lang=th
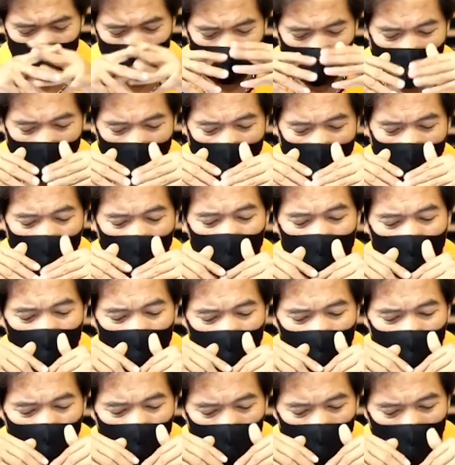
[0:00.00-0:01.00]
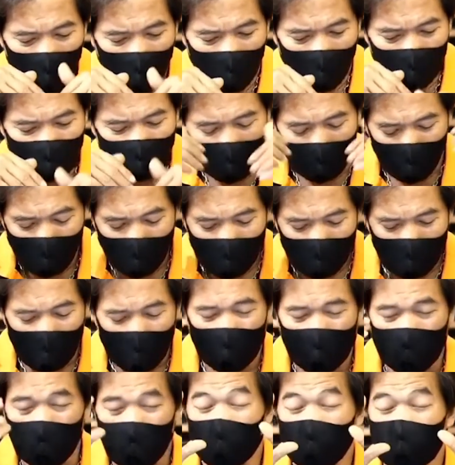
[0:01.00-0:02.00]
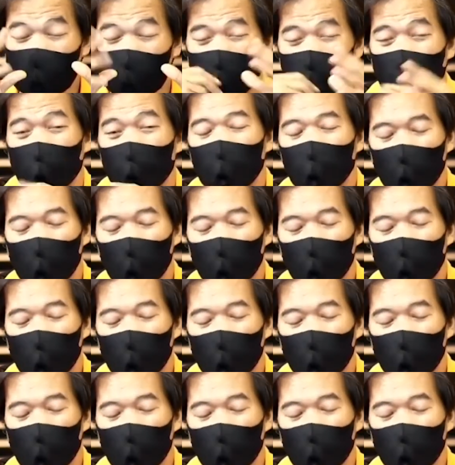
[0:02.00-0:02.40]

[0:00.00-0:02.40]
แต่ความสามารถในการได้ยินเราจะน้อยล